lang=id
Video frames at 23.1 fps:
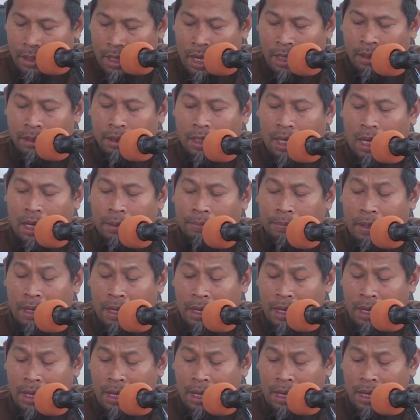An
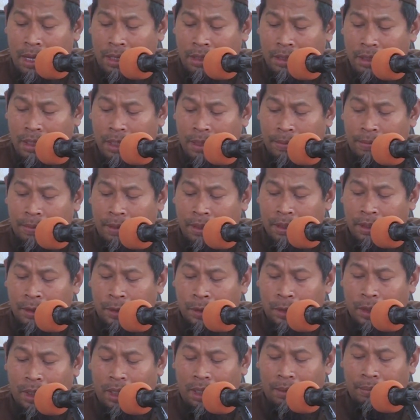Aban ibni
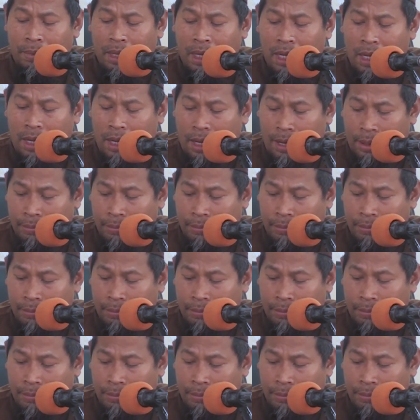Syi'mah